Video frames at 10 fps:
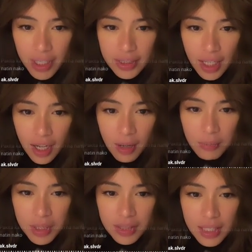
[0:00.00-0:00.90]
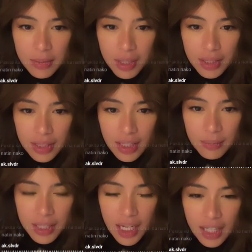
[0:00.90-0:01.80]
Pakita ka, birthday month
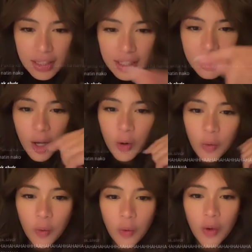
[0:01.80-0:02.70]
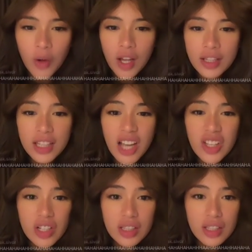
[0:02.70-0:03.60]
na naman natin. Nako.
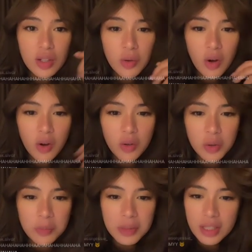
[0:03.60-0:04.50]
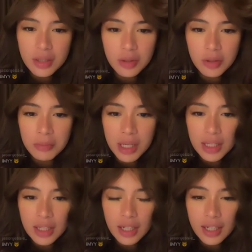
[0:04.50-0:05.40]
Tayo nga dalawa, Octopi. Ano nung
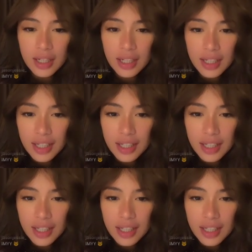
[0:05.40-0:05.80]
balak?